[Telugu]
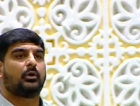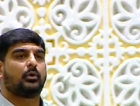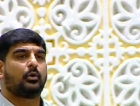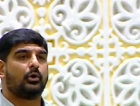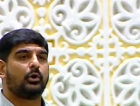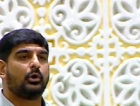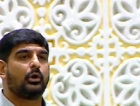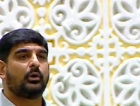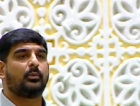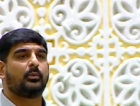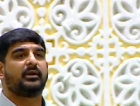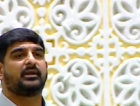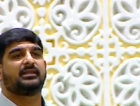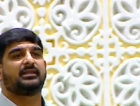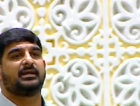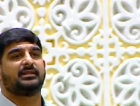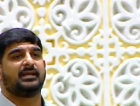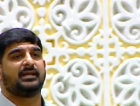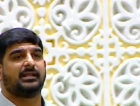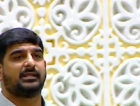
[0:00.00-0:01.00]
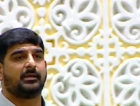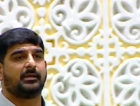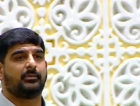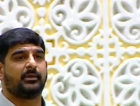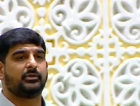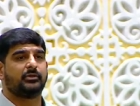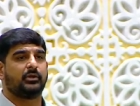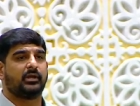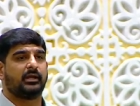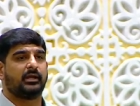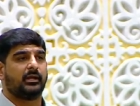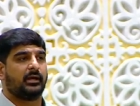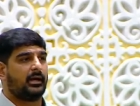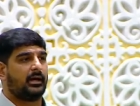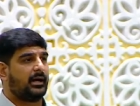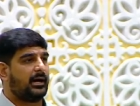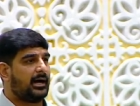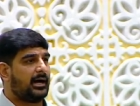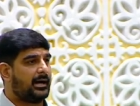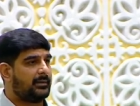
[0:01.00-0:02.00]
రెండో విడత దళిత బంధుని
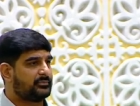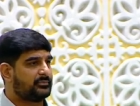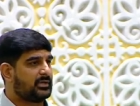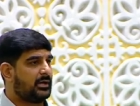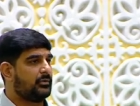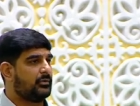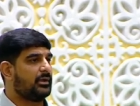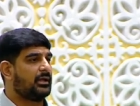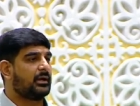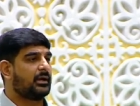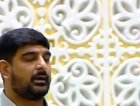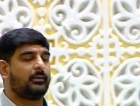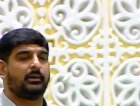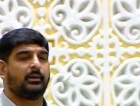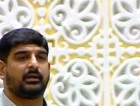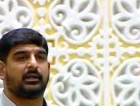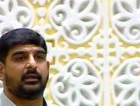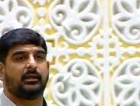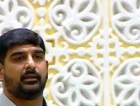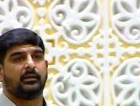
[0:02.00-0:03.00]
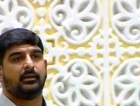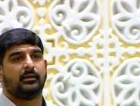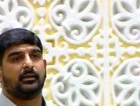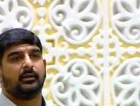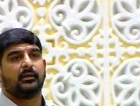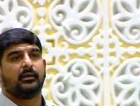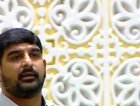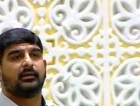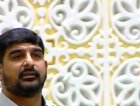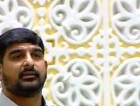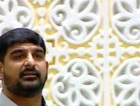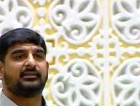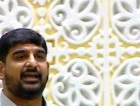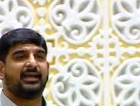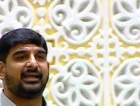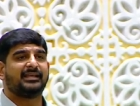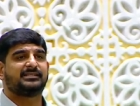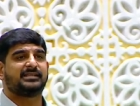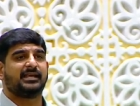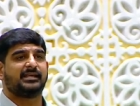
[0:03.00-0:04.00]
ఆపుతా ఉన్నారు కాబట్టి
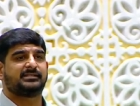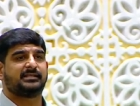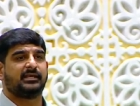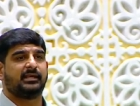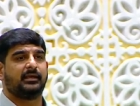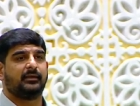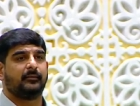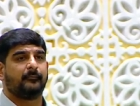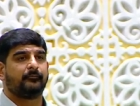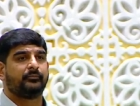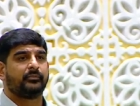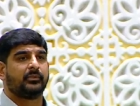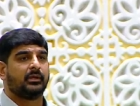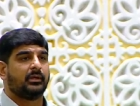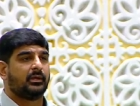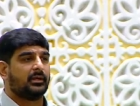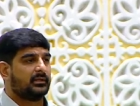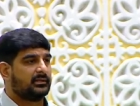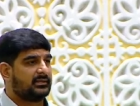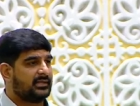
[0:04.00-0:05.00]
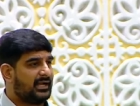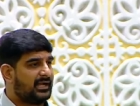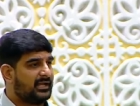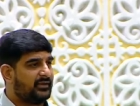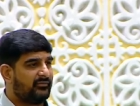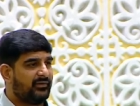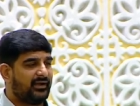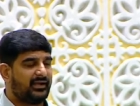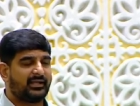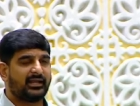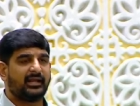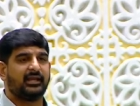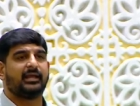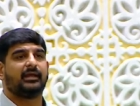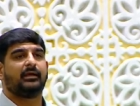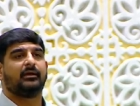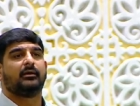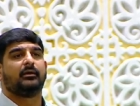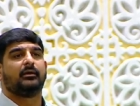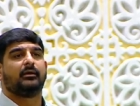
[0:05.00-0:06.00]
దయచేసి దాన్ని వెంటనే
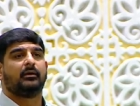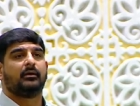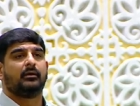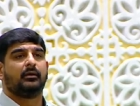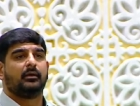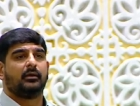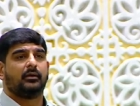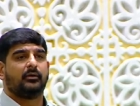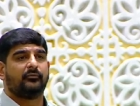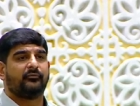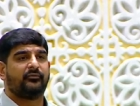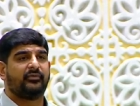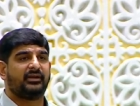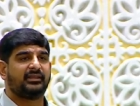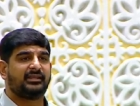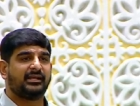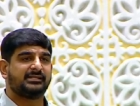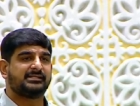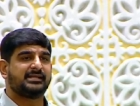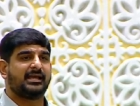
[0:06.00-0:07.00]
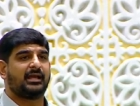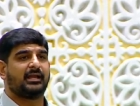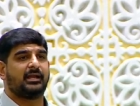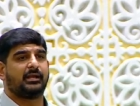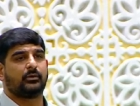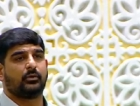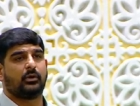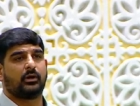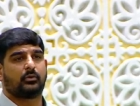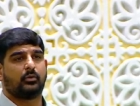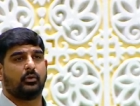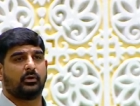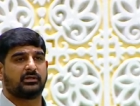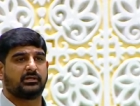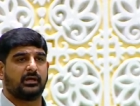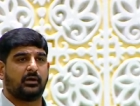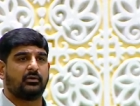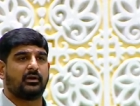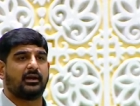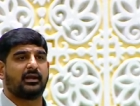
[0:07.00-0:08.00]
విడుదల చేయాలని కూడా
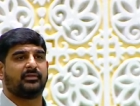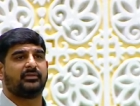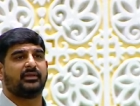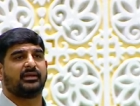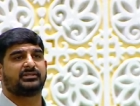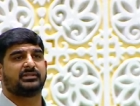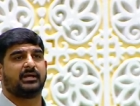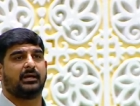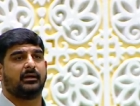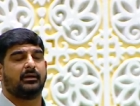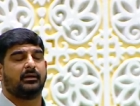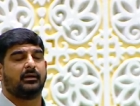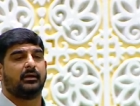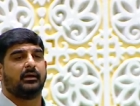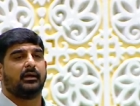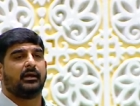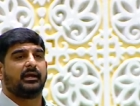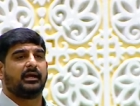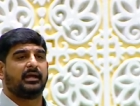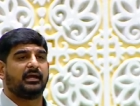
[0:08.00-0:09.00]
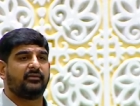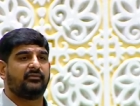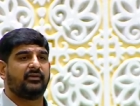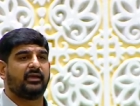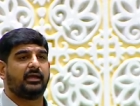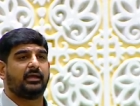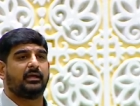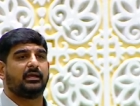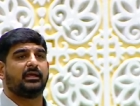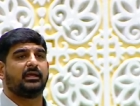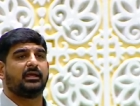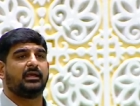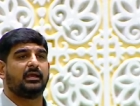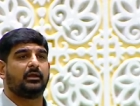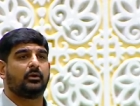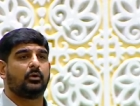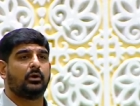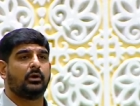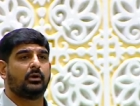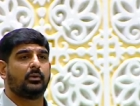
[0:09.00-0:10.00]
కోరుతా ఉన్నాను అధ్యక్ష ఇవి ఈ
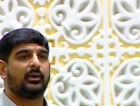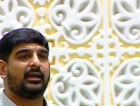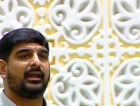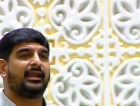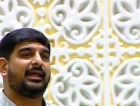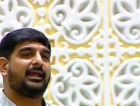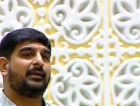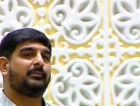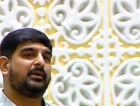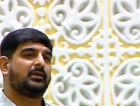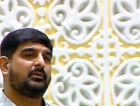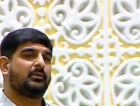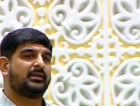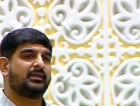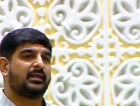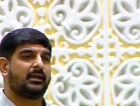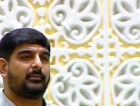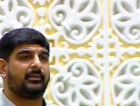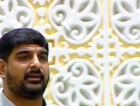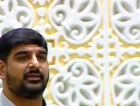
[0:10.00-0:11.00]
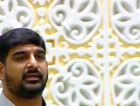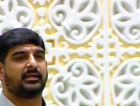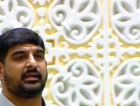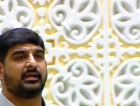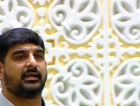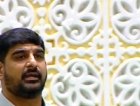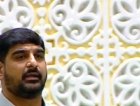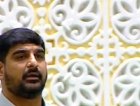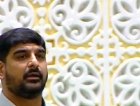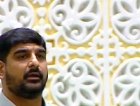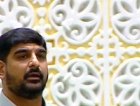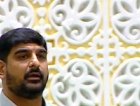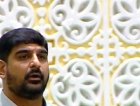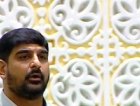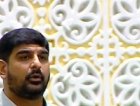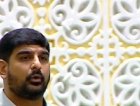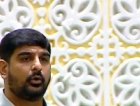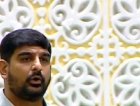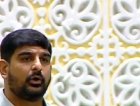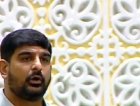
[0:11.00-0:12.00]
రెండు వేల ఎనిమిది వందల మందికి
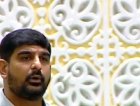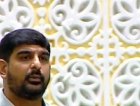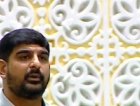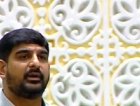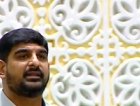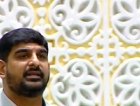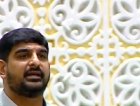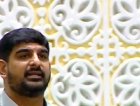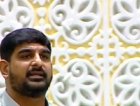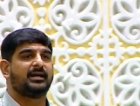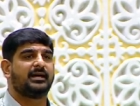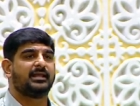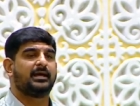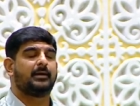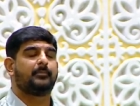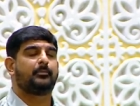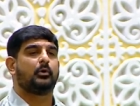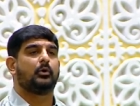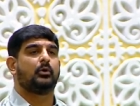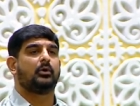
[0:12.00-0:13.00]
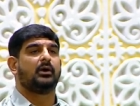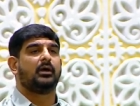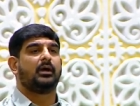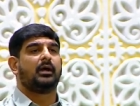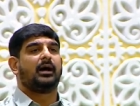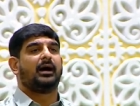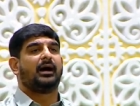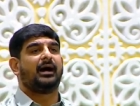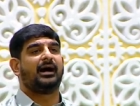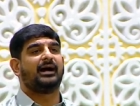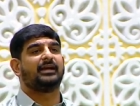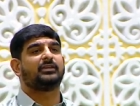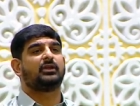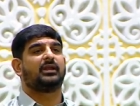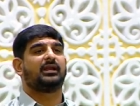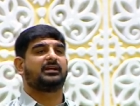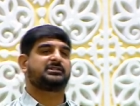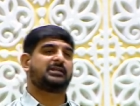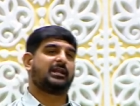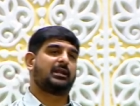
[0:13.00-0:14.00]
రెండో విడత దాదాపు ఐదు
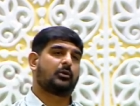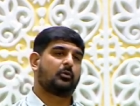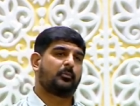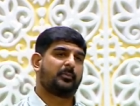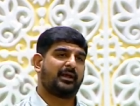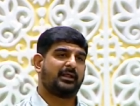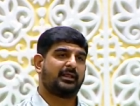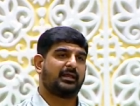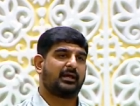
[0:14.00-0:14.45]
లక్షల రూపాయల